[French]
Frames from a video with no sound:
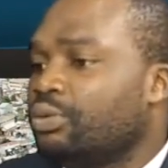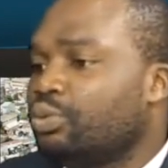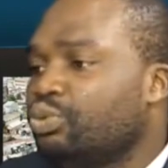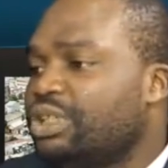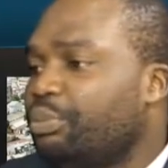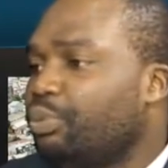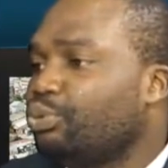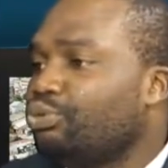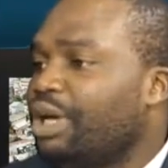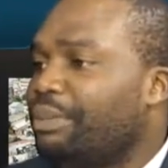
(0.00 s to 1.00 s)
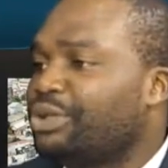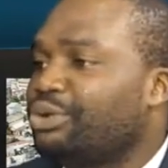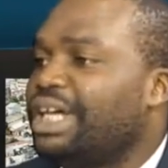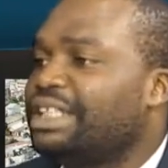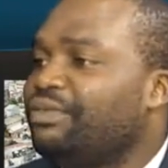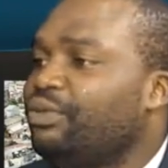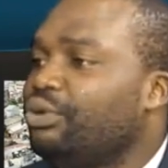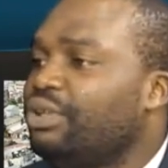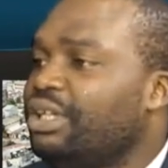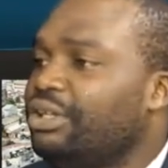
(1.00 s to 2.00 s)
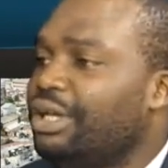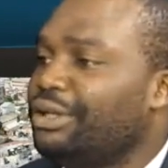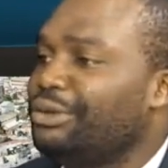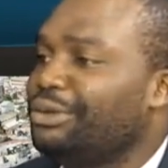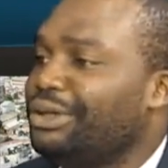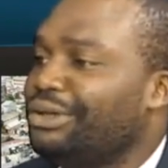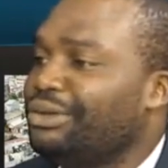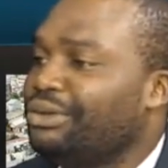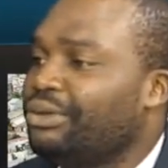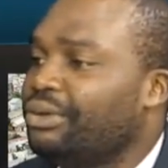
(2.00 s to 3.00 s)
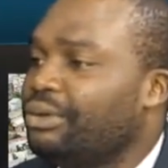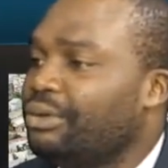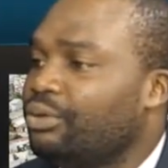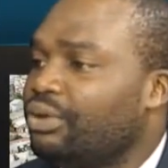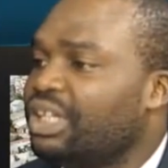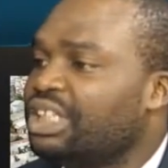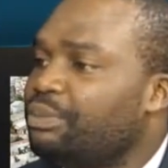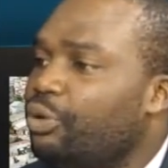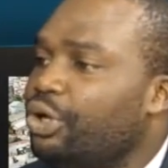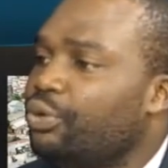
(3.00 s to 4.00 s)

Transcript: tous ces produits-là, parce que la difficulté de, transport et